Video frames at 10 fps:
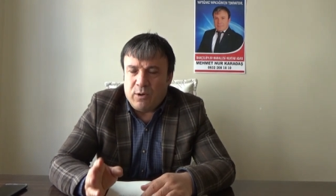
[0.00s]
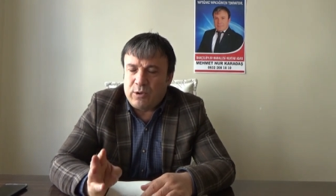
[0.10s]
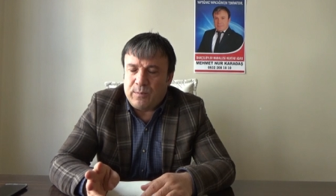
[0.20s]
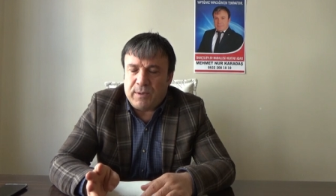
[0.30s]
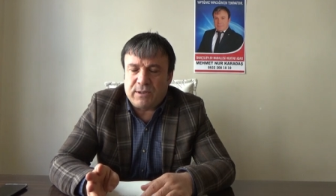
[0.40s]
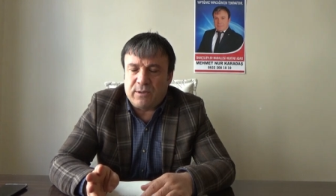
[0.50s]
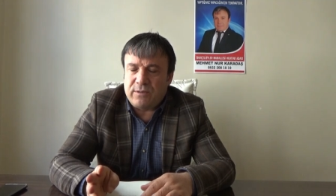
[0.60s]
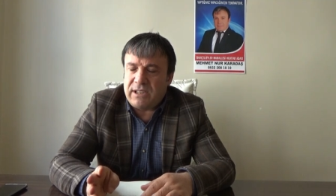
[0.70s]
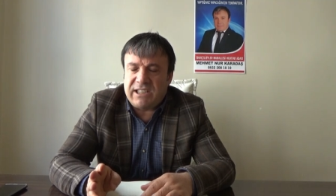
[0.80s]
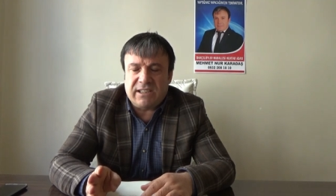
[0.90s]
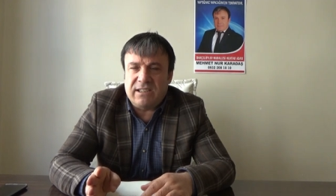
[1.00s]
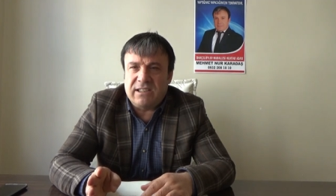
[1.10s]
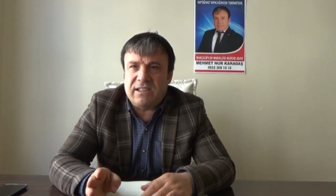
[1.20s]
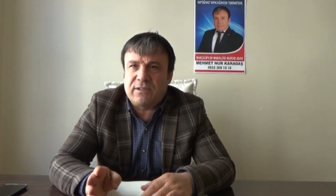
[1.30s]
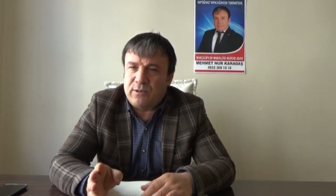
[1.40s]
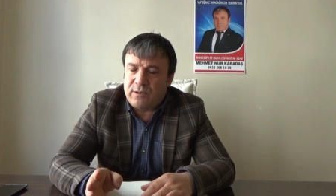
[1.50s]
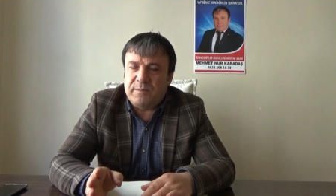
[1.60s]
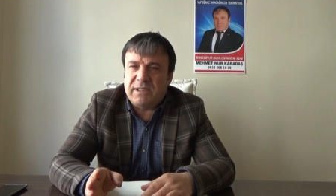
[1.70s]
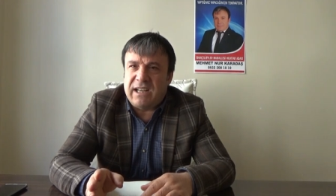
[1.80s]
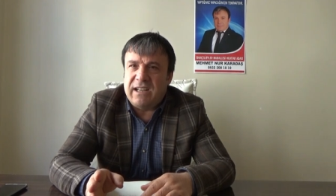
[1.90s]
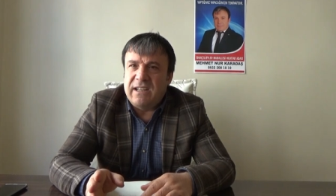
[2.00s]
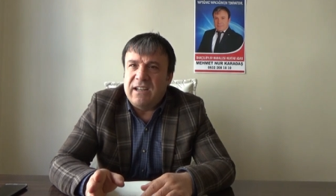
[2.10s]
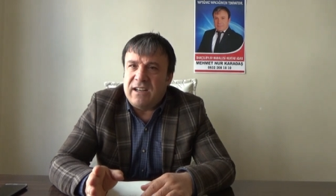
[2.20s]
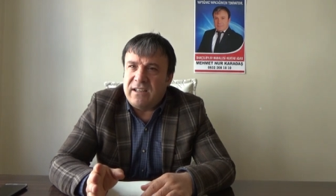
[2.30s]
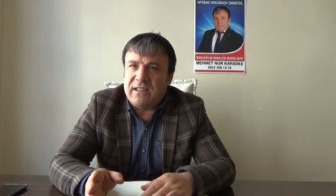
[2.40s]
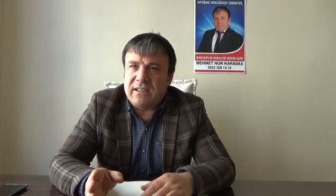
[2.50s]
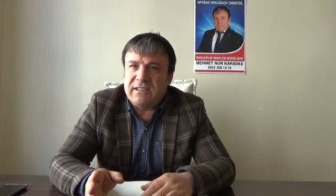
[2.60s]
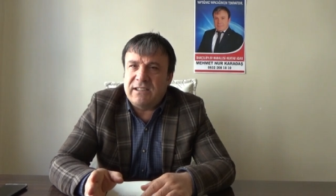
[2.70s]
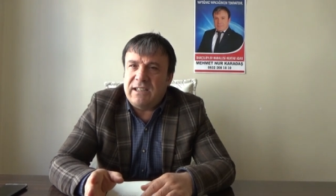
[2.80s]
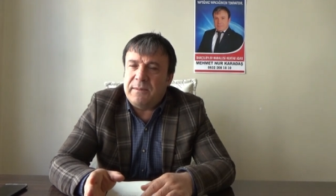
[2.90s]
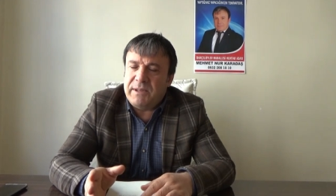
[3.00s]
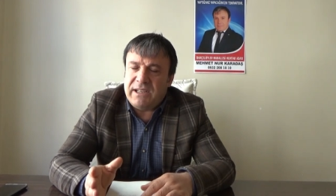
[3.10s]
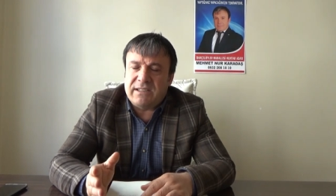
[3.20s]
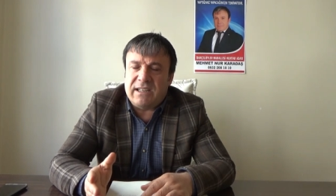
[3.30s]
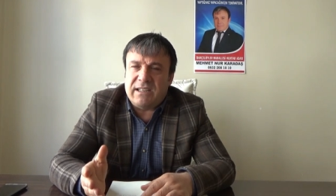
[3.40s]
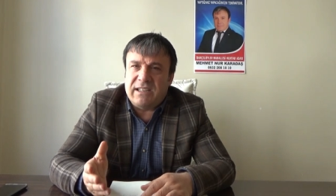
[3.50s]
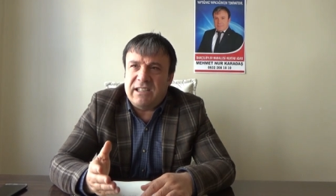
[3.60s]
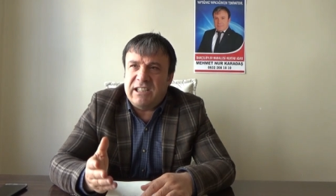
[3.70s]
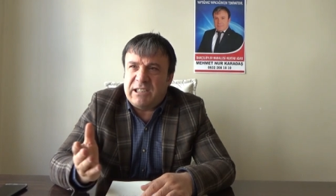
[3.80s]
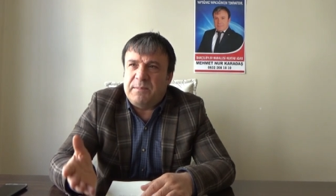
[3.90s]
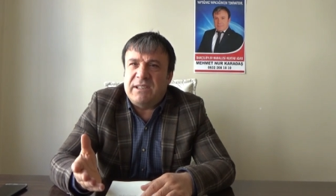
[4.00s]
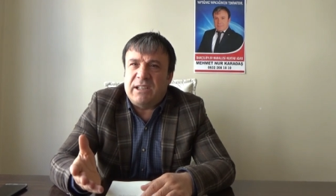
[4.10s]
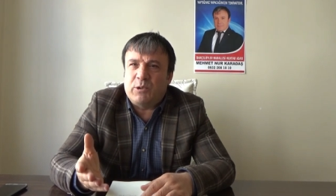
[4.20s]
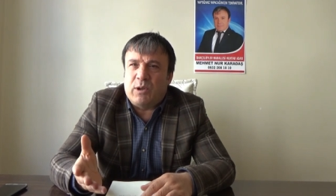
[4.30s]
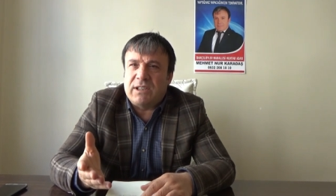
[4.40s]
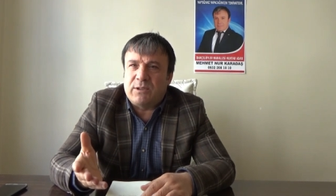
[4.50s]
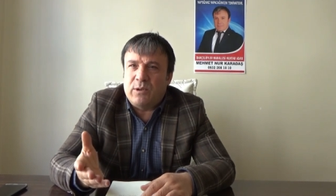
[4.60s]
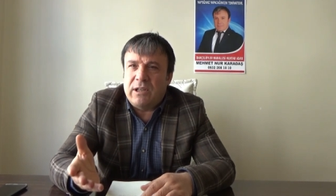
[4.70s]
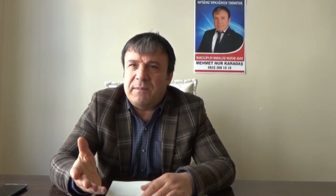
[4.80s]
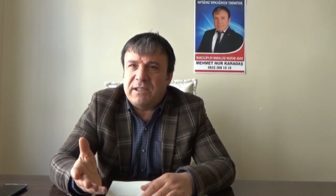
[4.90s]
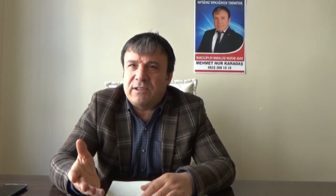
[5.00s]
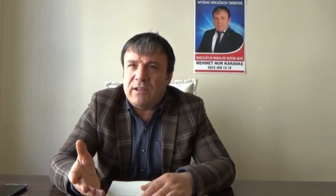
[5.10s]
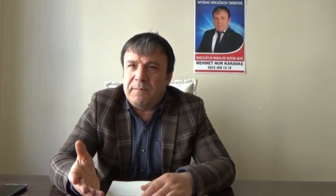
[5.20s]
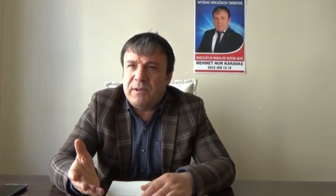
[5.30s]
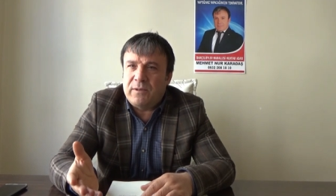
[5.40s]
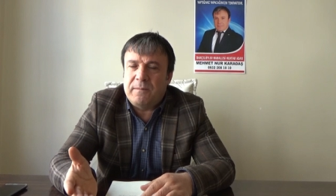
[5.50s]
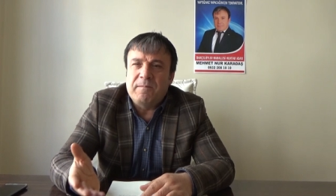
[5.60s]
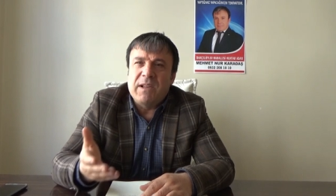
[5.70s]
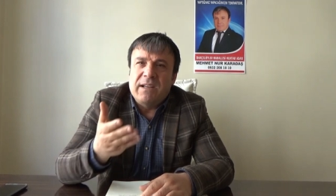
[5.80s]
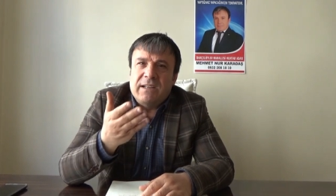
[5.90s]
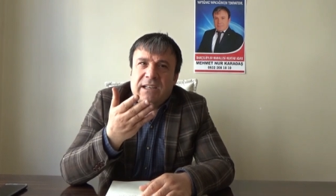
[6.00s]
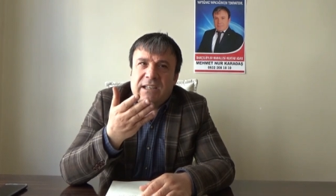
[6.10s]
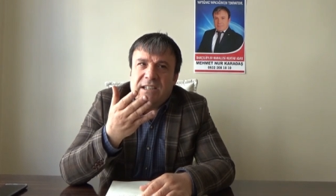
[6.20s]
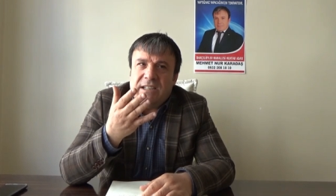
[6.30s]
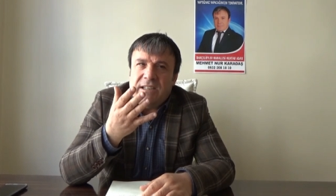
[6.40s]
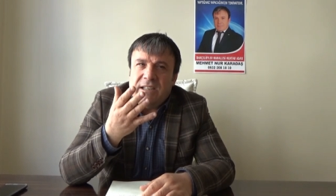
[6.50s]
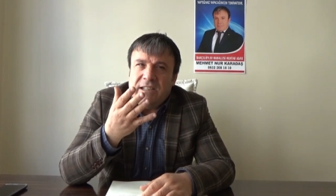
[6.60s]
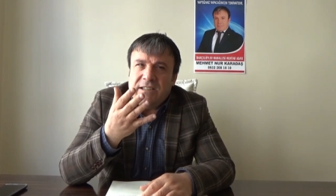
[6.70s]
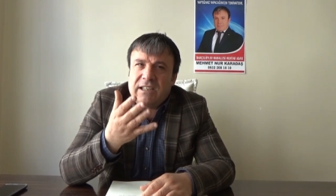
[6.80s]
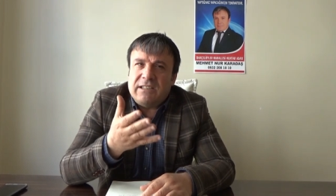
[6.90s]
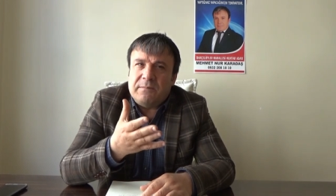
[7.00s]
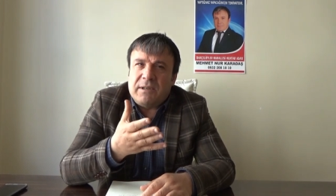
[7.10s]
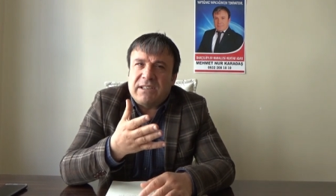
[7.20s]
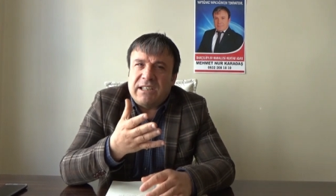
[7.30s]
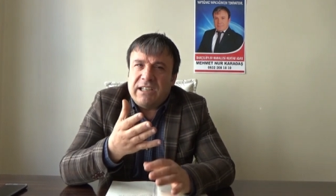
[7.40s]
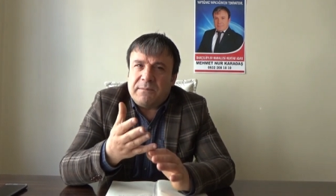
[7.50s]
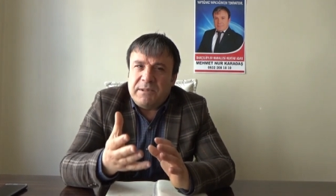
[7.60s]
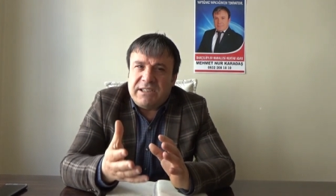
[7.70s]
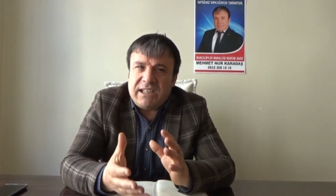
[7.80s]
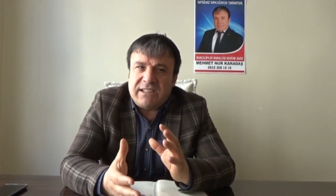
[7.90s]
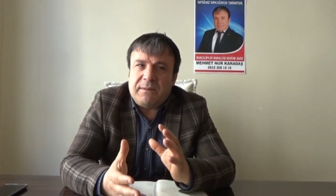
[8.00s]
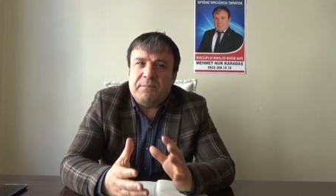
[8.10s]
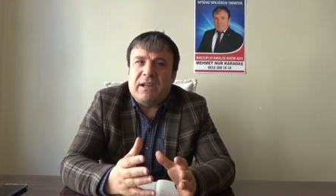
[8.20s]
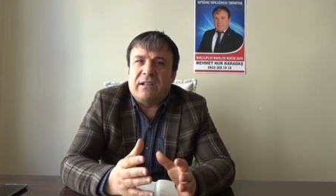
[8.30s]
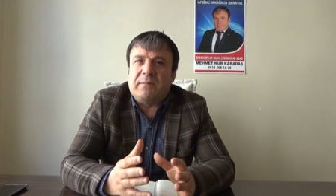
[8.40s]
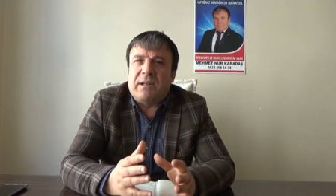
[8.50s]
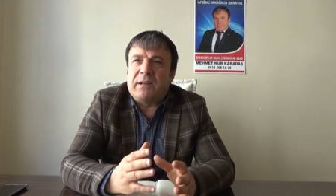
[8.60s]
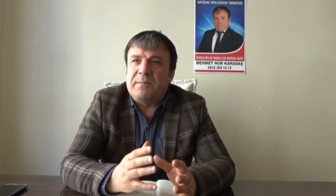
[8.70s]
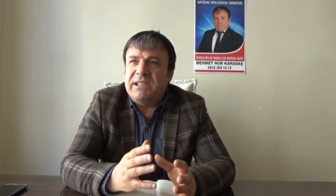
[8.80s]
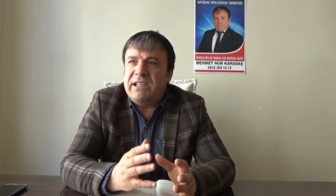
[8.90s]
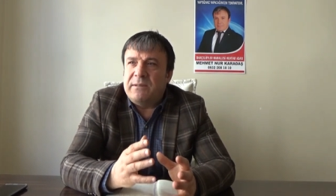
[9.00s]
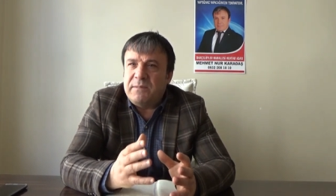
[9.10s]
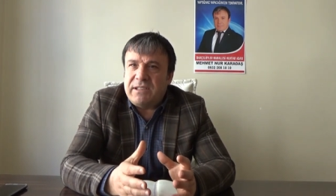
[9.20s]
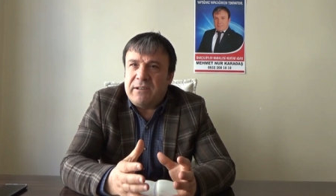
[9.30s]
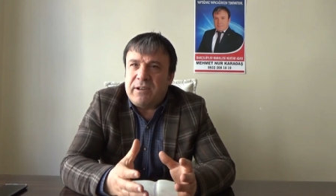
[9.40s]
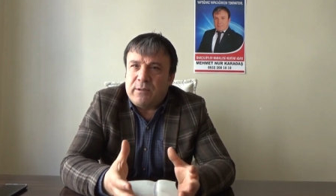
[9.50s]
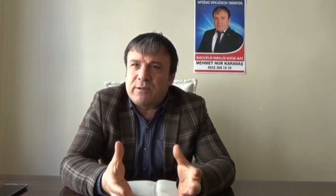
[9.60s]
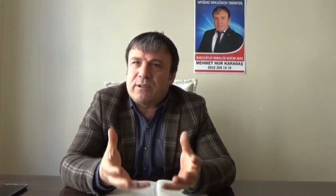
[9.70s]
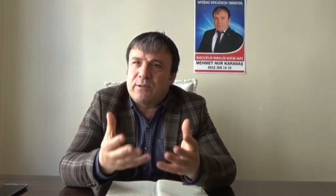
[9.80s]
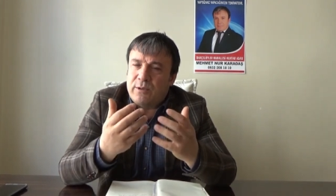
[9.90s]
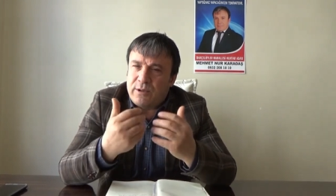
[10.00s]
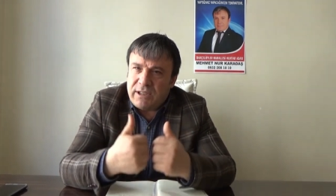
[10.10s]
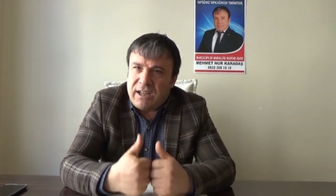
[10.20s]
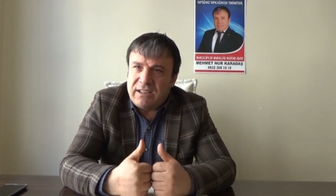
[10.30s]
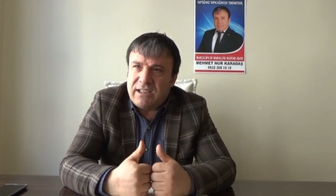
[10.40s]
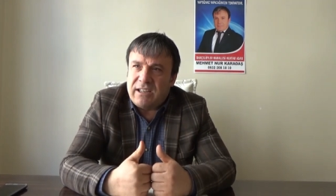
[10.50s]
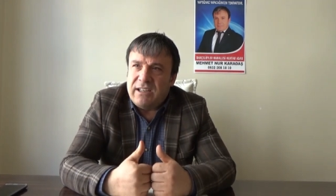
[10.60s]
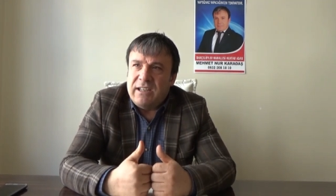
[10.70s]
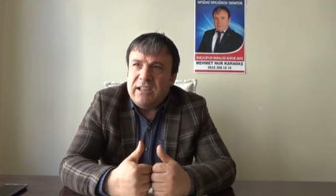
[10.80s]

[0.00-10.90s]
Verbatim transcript: Otobak sorununa kesinlikle çözümü de Allah'ın izniyle bir yerde e, ismini de şu anda söylemek istemiyorum. E, Nereden baksa 70-80 bir arabalık bir yerimiz de var. Oradan sözü de aldık.